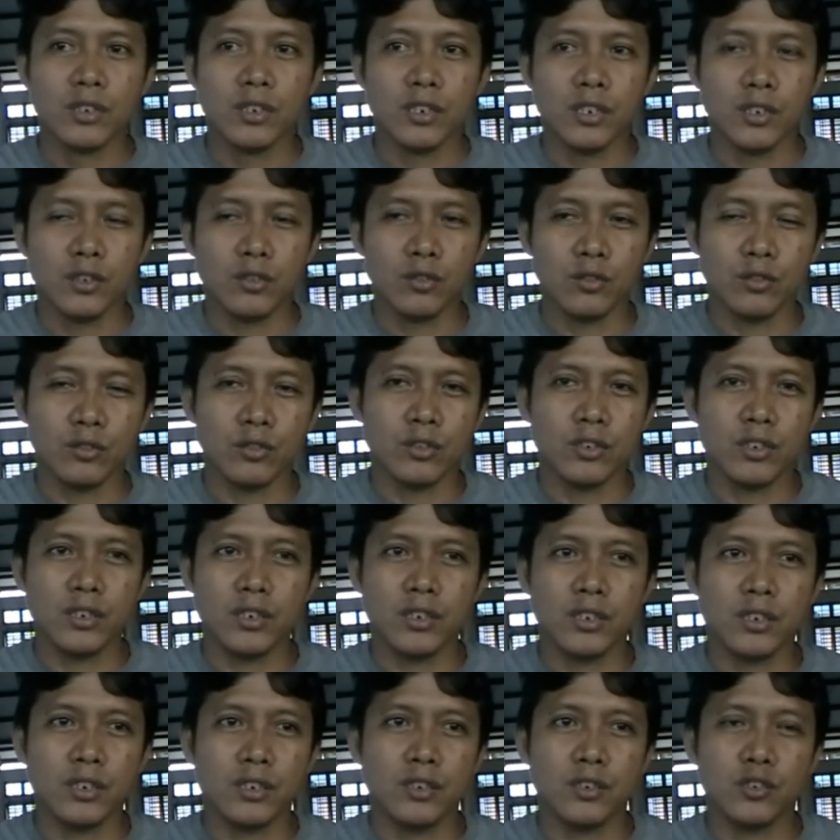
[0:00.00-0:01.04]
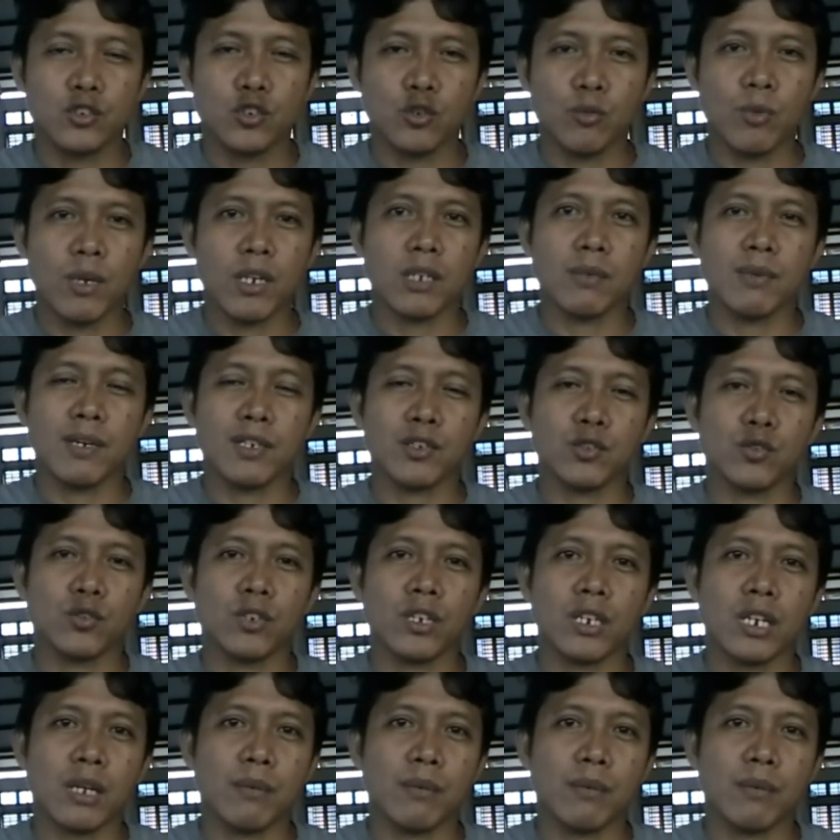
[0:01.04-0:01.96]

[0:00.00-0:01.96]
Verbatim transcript: itu dicoba dimasukkan